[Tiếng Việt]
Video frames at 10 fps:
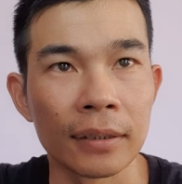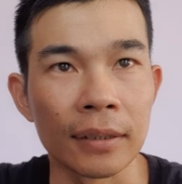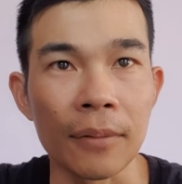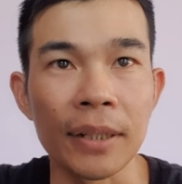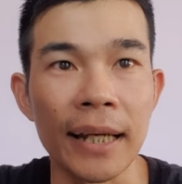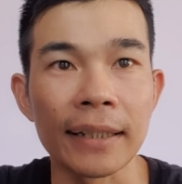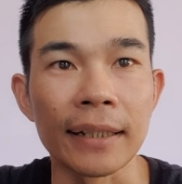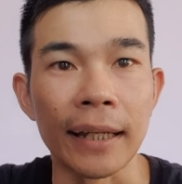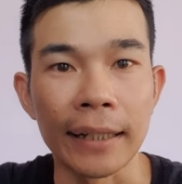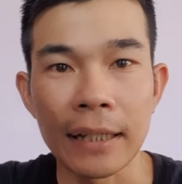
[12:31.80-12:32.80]
đó mình đang
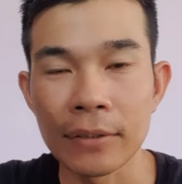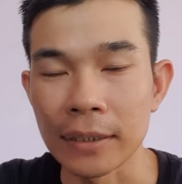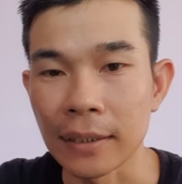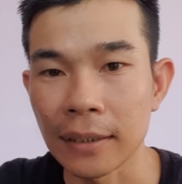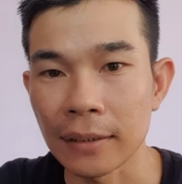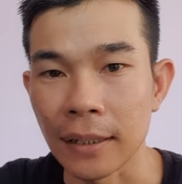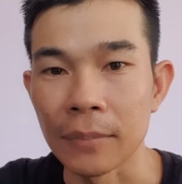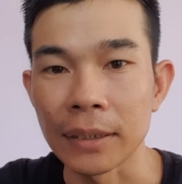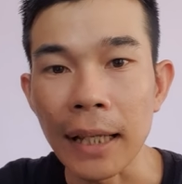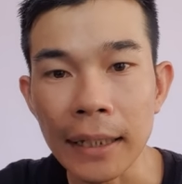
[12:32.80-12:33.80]
thực hiện cái giao dịch đó là
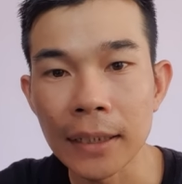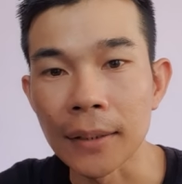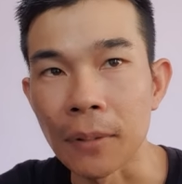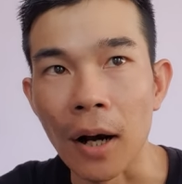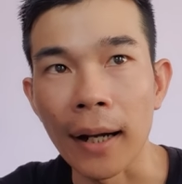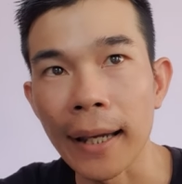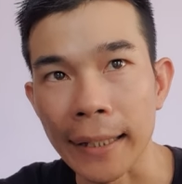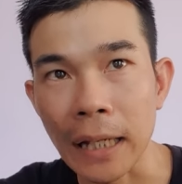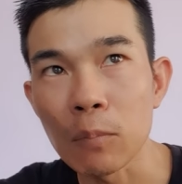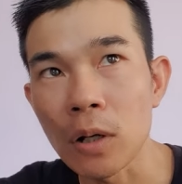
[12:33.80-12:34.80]
mình test dùm họ cái
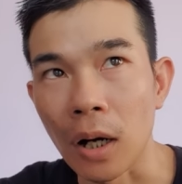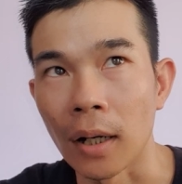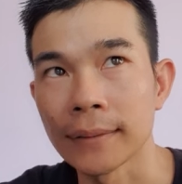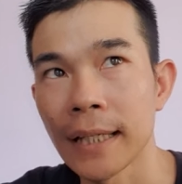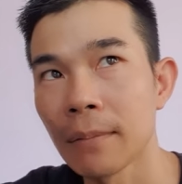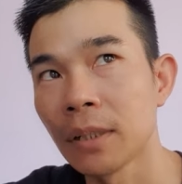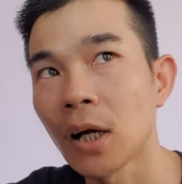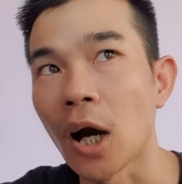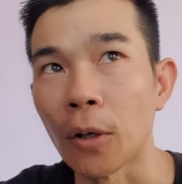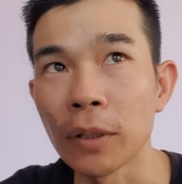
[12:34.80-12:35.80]
hệ thống của họ xem nó
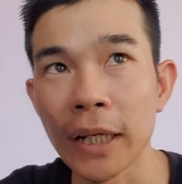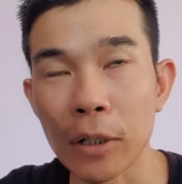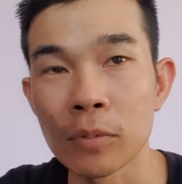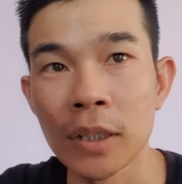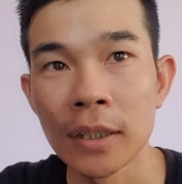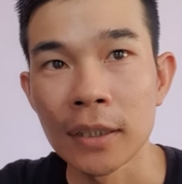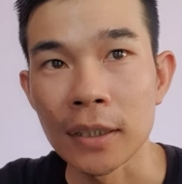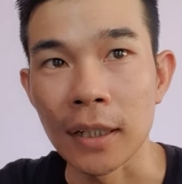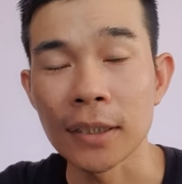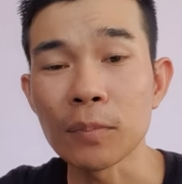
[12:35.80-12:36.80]
có ổn hay không
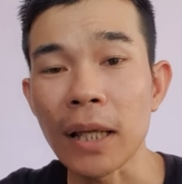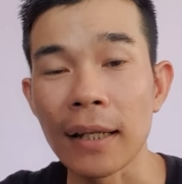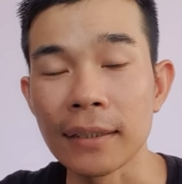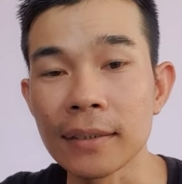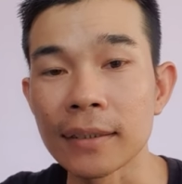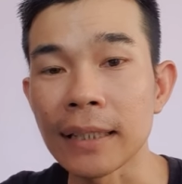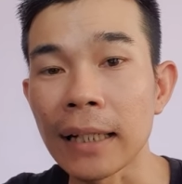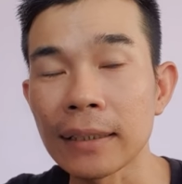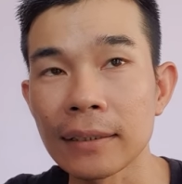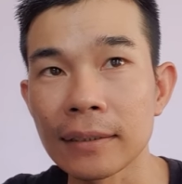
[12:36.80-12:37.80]
rồi chúng ta là những người
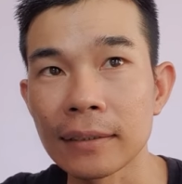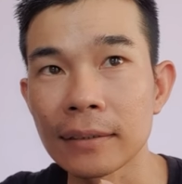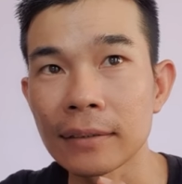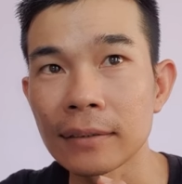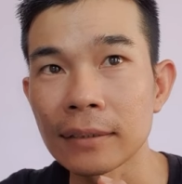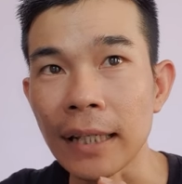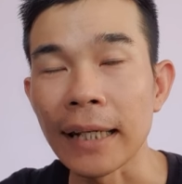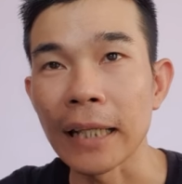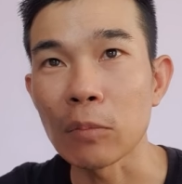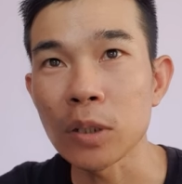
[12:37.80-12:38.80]
test test
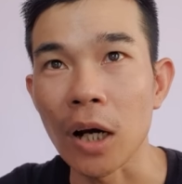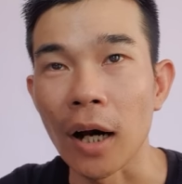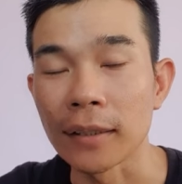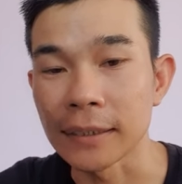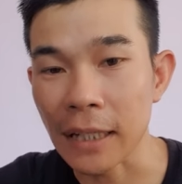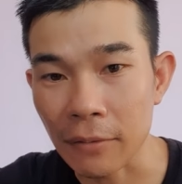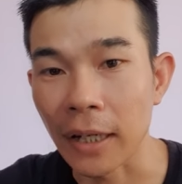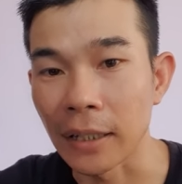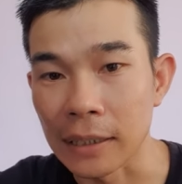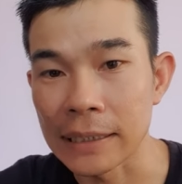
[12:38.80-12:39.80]
hệ thống cho họ thì sau
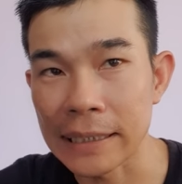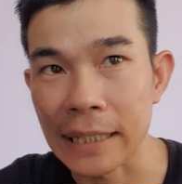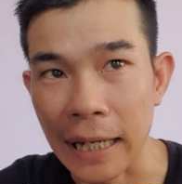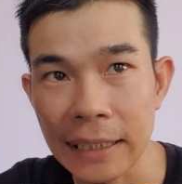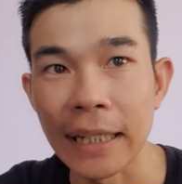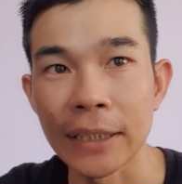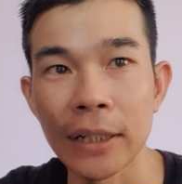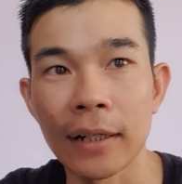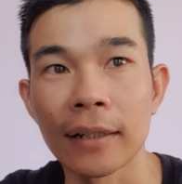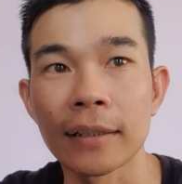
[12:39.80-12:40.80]
này họ sẽ trả tiền
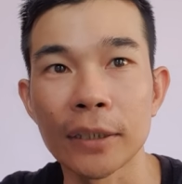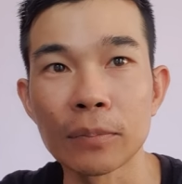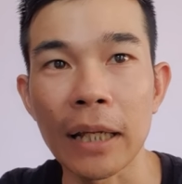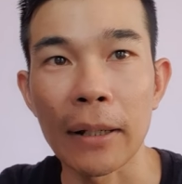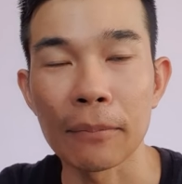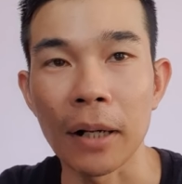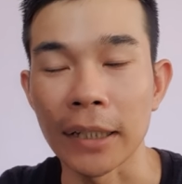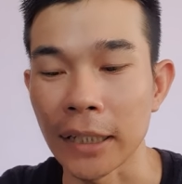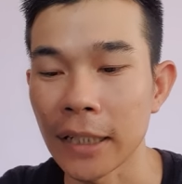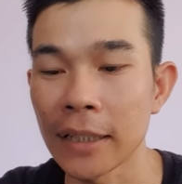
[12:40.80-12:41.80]
cho chúng ta
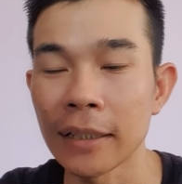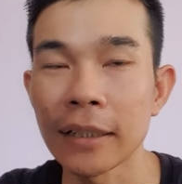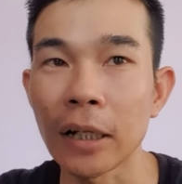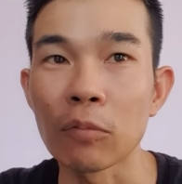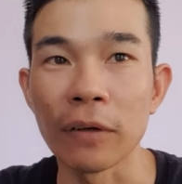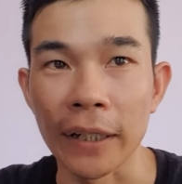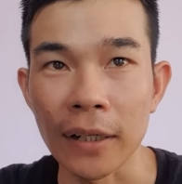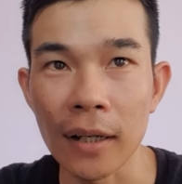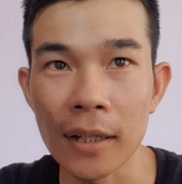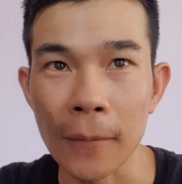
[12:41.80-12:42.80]
bằng những cái công việc
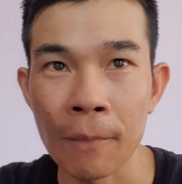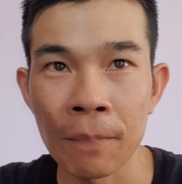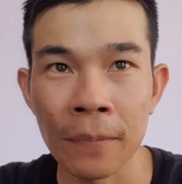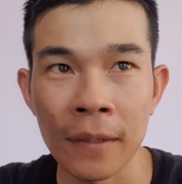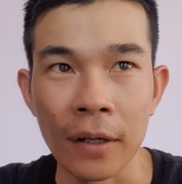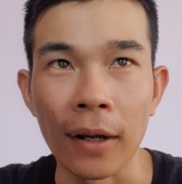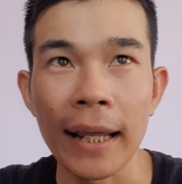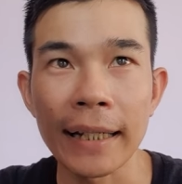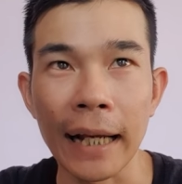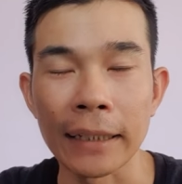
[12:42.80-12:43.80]
đó ha. họ
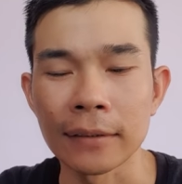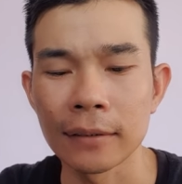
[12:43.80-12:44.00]
đang cần